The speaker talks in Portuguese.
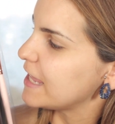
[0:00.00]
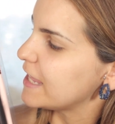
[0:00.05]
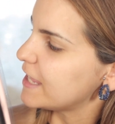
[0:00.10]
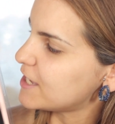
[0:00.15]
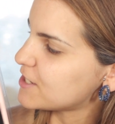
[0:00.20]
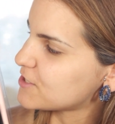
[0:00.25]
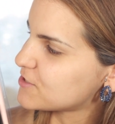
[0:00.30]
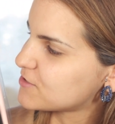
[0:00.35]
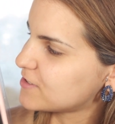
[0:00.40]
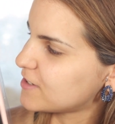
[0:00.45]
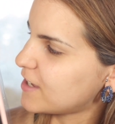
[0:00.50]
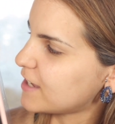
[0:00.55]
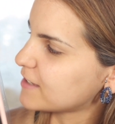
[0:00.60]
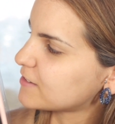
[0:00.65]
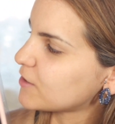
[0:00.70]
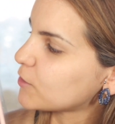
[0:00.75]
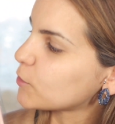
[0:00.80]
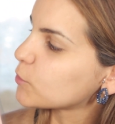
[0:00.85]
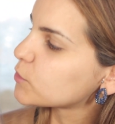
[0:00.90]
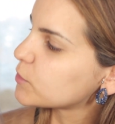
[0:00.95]
Este,
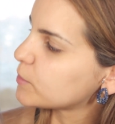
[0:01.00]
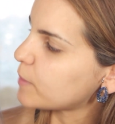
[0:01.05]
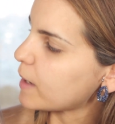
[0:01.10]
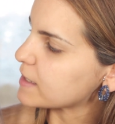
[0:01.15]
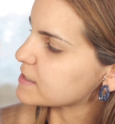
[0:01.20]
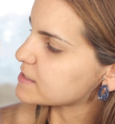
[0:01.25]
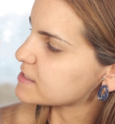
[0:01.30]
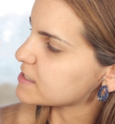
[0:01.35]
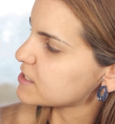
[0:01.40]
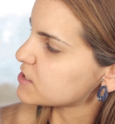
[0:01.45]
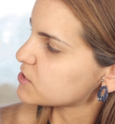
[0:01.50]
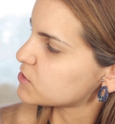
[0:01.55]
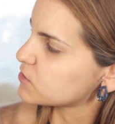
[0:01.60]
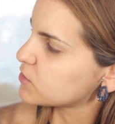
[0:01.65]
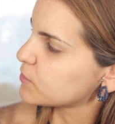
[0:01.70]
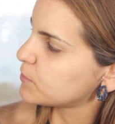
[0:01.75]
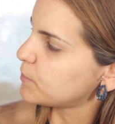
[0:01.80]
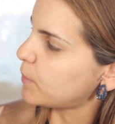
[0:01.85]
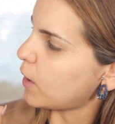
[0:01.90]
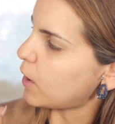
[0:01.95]
então, o de base, este
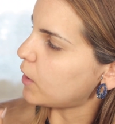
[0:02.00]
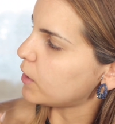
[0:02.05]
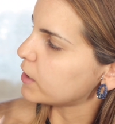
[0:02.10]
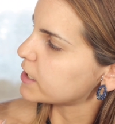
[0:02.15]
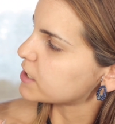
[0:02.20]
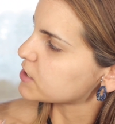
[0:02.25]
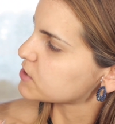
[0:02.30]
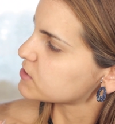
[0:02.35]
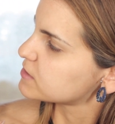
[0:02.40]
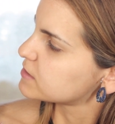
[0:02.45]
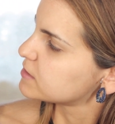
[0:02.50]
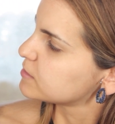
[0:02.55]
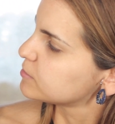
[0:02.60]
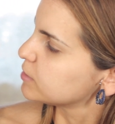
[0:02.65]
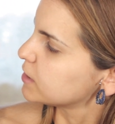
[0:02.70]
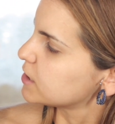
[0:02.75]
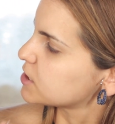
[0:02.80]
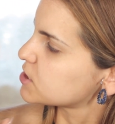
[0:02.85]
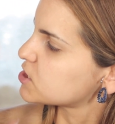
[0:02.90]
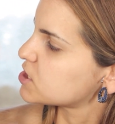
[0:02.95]
de pó, este de
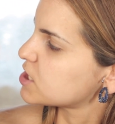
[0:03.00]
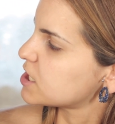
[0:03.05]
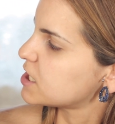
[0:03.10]
blush,